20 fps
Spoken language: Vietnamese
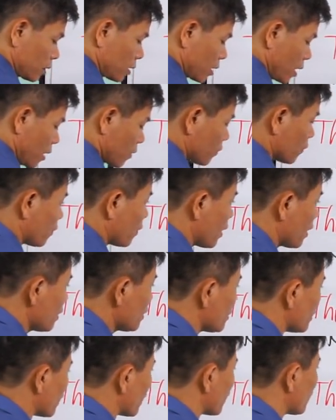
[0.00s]
cộng với
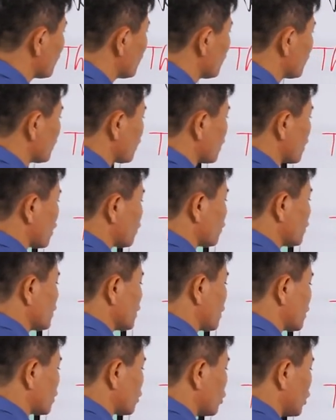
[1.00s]
gì?
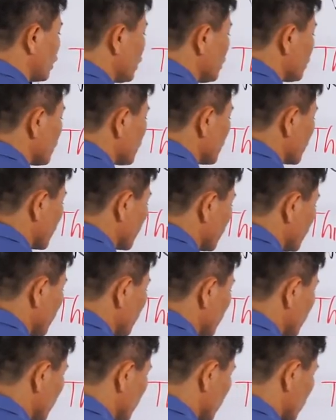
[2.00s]
Thiếu cái gì?
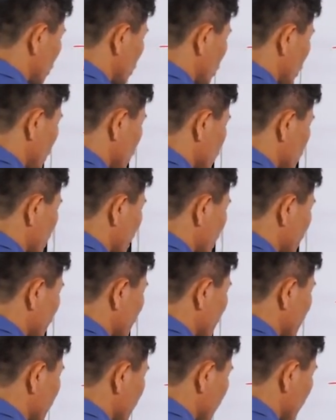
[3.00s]
Thiếu trải
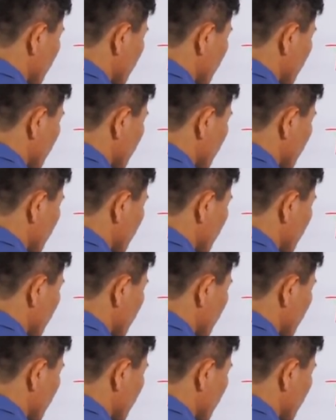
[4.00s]
nghiệm.